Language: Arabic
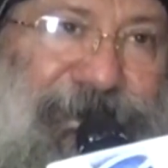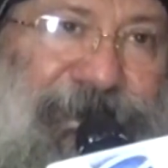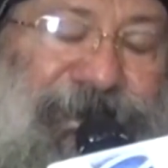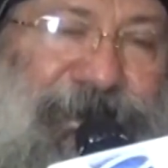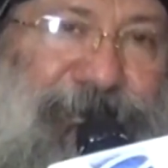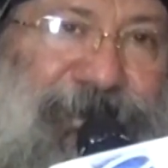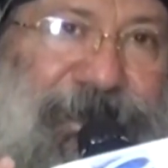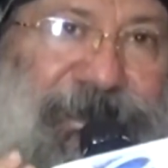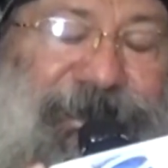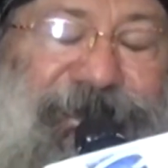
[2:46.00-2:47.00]
احنا
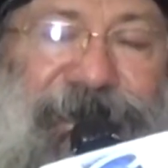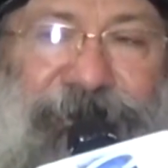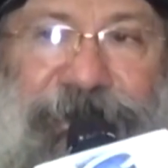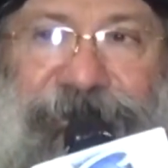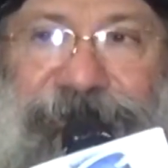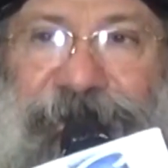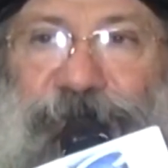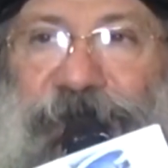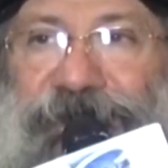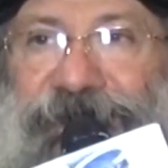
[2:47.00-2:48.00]
مش هنندمج في
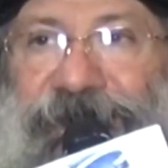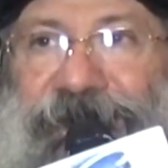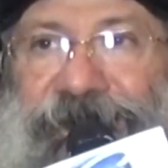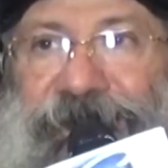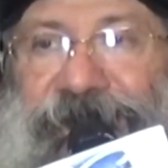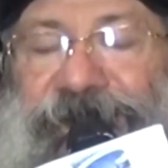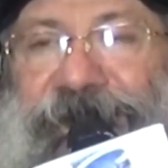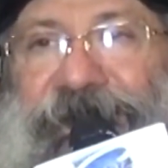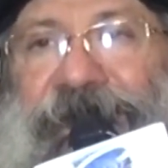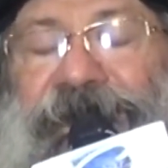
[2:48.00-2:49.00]
المعاشرات
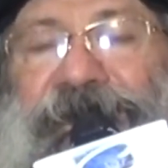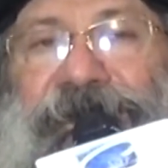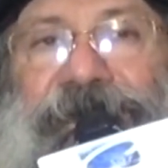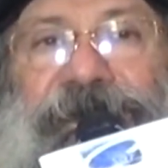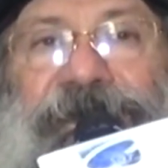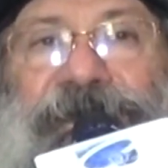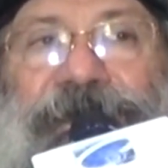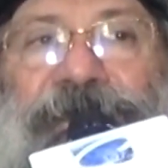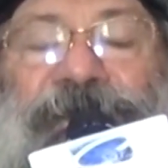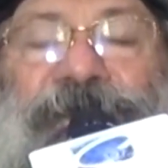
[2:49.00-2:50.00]
الرديئة
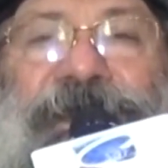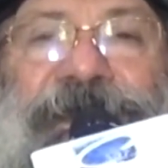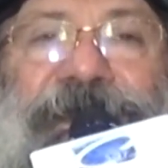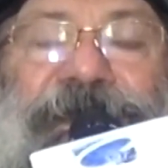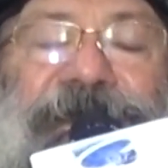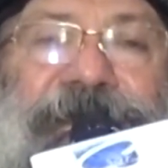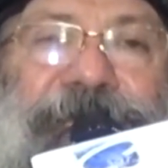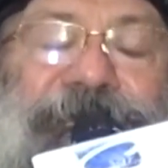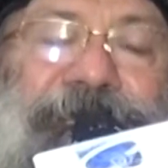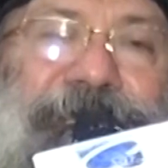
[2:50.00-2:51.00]
ونبقى